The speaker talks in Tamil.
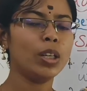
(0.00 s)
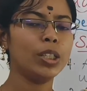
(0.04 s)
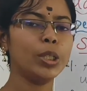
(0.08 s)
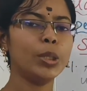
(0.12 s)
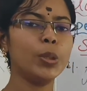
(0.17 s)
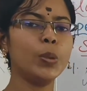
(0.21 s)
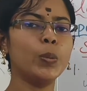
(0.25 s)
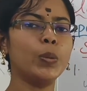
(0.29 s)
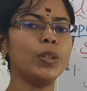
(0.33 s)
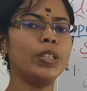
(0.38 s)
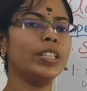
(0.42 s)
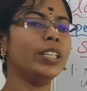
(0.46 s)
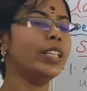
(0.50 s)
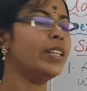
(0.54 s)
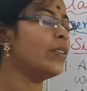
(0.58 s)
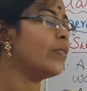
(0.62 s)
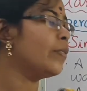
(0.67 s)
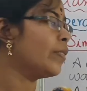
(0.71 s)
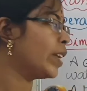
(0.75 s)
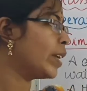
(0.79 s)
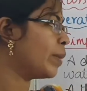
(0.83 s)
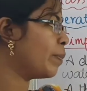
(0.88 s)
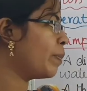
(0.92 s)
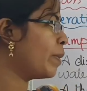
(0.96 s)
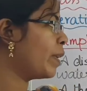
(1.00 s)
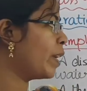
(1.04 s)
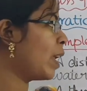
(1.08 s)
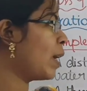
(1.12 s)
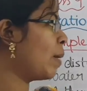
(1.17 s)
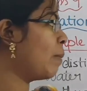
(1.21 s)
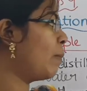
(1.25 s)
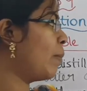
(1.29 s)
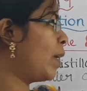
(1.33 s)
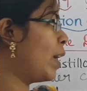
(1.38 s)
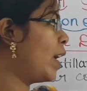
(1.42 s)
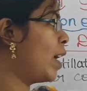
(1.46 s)
வாட்டரும் வந்து
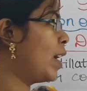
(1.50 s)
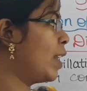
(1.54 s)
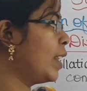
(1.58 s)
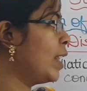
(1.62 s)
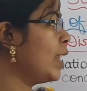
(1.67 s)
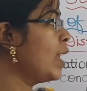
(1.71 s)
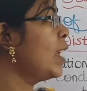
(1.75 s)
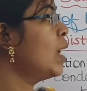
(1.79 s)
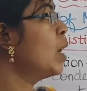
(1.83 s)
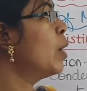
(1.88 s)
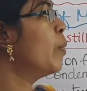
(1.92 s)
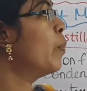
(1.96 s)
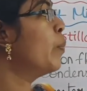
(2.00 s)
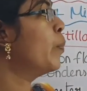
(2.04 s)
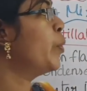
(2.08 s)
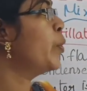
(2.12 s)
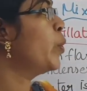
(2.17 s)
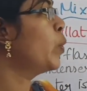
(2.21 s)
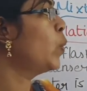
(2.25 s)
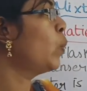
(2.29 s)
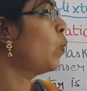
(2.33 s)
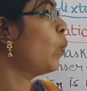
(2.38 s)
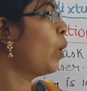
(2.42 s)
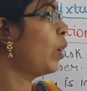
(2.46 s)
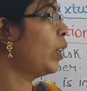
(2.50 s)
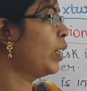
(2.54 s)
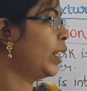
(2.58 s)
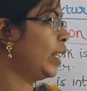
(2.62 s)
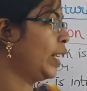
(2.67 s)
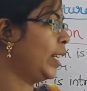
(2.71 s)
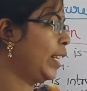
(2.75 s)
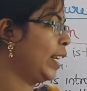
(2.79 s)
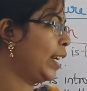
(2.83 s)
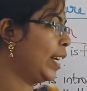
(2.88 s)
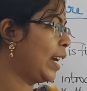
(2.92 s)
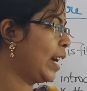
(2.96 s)
வேப்பராக மாறி ப்யூர்
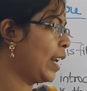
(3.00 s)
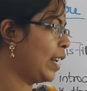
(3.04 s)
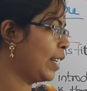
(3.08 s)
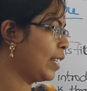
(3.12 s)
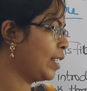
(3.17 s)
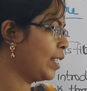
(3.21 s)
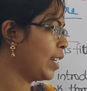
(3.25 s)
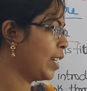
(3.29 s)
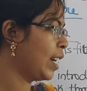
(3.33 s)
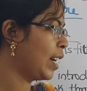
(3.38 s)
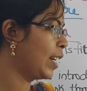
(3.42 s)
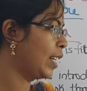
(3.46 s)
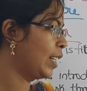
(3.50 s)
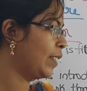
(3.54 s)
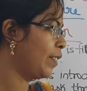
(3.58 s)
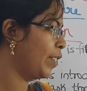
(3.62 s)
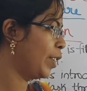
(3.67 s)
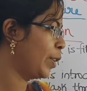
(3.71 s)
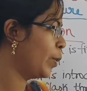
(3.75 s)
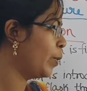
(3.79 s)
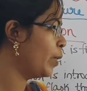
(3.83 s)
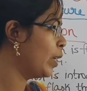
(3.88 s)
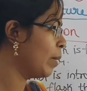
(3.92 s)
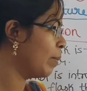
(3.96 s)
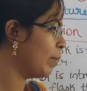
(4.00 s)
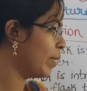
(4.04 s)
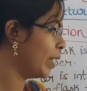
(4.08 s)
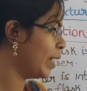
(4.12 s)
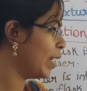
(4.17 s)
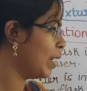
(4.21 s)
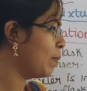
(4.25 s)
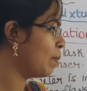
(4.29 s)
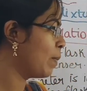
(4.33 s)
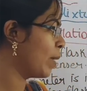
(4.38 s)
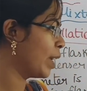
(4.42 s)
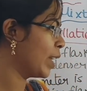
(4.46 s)
வாட்டர் கலெக்ட் ஆகிற வரைக்கும் நம்ம
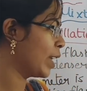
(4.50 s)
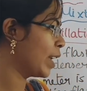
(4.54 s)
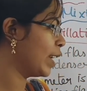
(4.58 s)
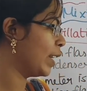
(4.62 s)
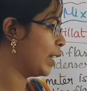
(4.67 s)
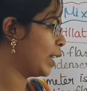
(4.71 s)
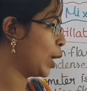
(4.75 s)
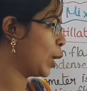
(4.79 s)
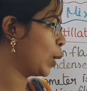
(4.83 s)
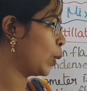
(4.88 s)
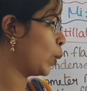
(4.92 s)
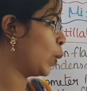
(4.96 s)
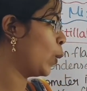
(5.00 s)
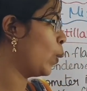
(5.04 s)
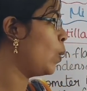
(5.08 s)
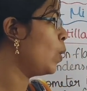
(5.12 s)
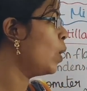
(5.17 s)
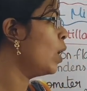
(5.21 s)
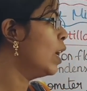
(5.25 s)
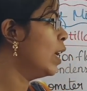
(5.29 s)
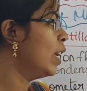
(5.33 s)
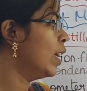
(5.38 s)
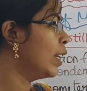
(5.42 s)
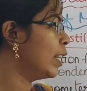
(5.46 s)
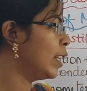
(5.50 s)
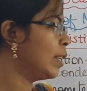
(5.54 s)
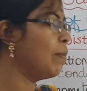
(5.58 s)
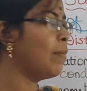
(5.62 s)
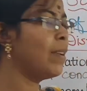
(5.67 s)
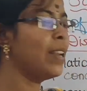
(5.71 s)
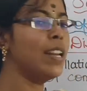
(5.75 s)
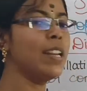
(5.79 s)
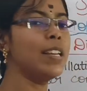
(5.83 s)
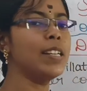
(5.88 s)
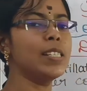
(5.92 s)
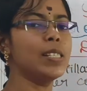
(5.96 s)
ஹீட் பண்ணிக்கிட்டே இருக்கோம்
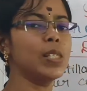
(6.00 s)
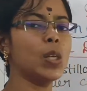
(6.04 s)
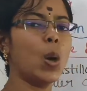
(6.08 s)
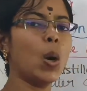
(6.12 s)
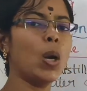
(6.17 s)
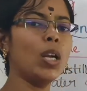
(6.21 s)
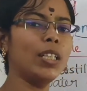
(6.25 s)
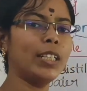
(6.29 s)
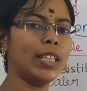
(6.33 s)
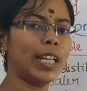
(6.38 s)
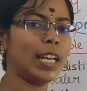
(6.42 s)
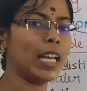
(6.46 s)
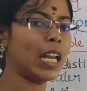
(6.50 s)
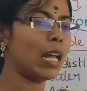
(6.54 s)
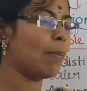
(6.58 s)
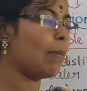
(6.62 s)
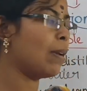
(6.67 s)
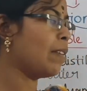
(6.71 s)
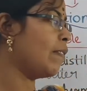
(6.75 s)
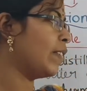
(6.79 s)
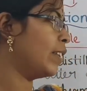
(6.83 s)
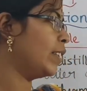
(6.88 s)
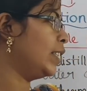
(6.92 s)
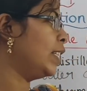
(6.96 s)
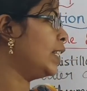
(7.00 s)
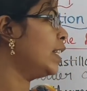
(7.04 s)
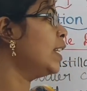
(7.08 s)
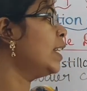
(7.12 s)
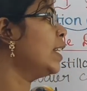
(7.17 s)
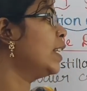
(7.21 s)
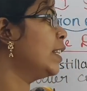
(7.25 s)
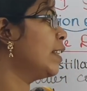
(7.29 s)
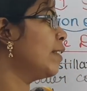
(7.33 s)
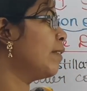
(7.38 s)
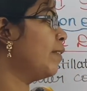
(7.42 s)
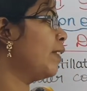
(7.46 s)
ரிமைனிங் சால்ட் எல்லாமே வந்து
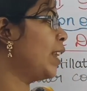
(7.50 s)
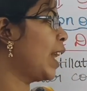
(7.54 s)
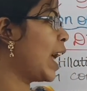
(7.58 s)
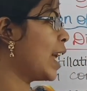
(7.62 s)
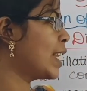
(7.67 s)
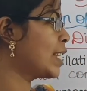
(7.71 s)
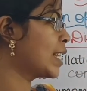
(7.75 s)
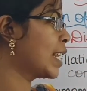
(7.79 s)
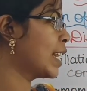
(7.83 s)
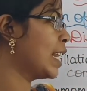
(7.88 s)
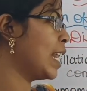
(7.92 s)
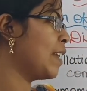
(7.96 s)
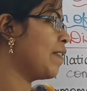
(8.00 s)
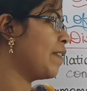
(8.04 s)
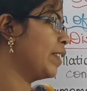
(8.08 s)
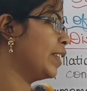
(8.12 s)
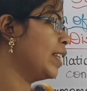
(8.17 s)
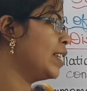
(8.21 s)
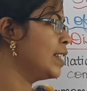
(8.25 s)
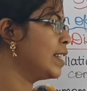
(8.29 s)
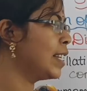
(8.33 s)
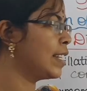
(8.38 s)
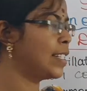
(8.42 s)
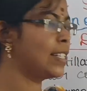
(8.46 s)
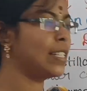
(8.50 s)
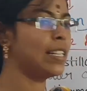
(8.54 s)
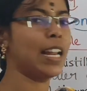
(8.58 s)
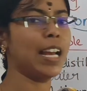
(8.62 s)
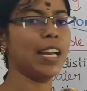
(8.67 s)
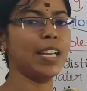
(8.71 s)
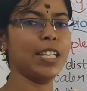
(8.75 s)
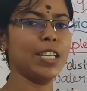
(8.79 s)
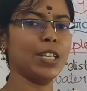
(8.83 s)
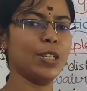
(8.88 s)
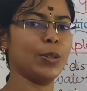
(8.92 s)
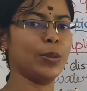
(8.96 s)
இந்த ஃப்ளாஸ்க்லேயே வந்து செட்டில்
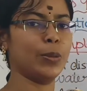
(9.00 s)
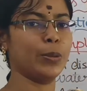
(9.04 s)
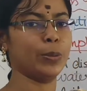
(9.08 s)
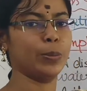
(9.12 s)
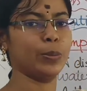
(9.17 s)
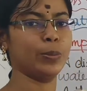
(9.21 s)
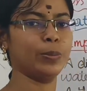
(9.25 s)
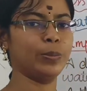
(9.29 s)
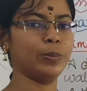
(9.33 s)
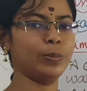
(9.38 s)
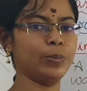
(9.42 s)
ஆகி இருக்கும்